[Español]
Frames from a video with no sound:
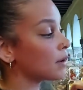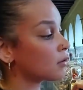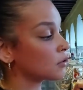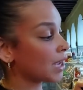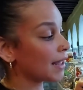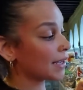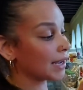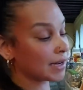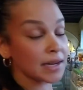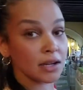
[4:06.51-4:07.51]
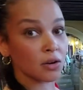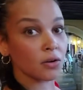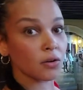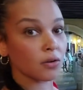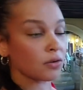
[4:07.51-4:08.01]
mercochadas, qué
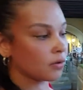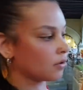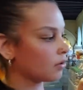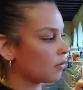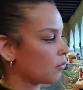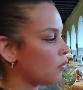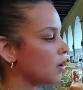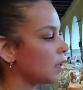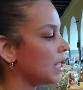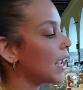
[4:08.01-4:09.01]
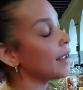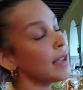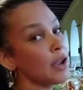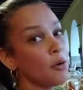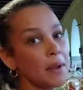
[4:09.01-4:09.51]
rico. Uy, y es,
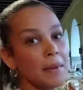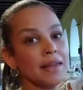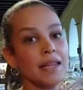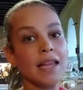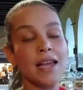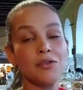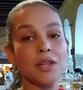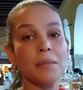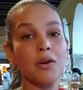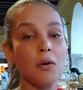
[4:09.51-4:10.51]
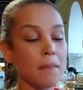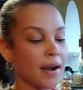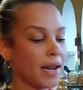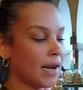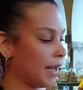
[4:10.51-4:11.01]
obviamente y es hecho también con
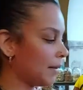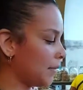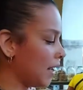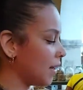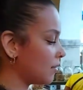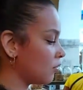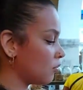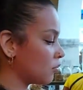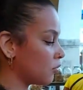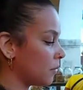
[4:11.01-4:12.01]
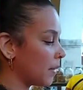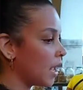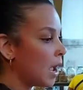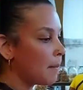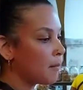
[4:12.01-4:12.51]
panela, delicioso.
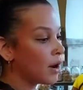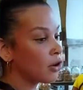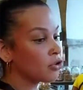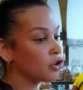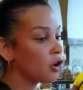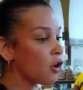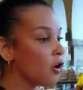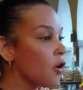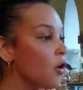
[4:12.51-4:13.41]
Bueno, yo...